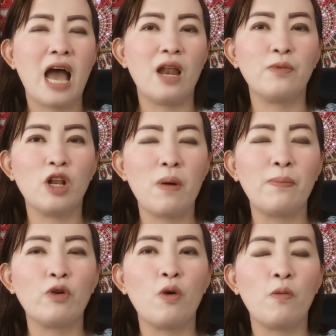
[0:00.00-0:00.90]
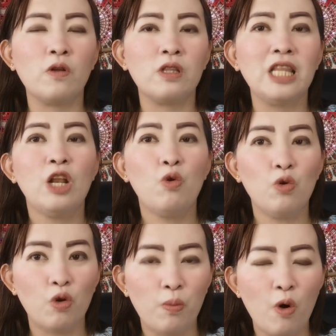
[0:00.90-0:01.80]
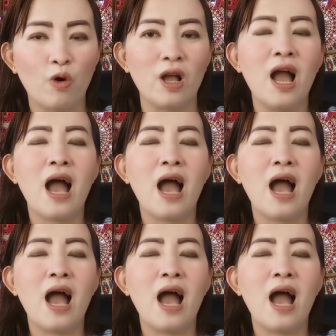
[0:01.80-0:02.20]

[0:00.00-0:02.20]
Alam niyo naman po yung nilulubog.